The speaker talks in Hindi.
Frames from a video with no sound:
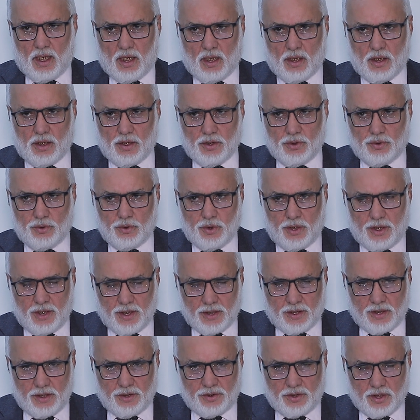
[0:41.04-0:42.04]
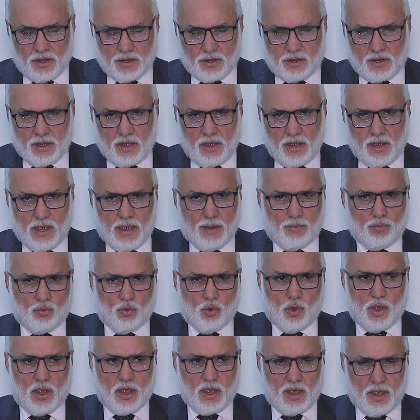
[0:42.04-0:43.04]
आ, एक ही छत तले
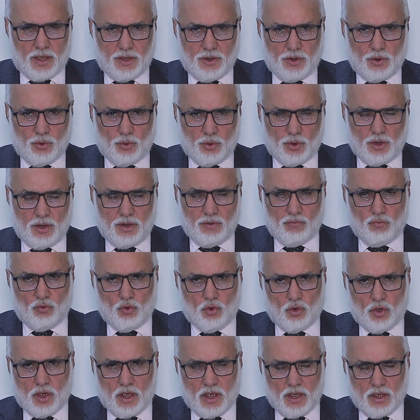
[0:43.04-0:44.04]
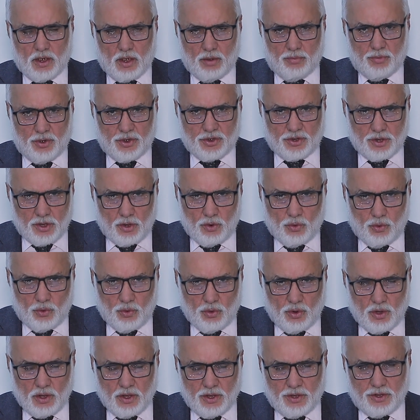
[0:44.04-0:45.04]
आपको आगाही होगी वो खा कमर्शल हो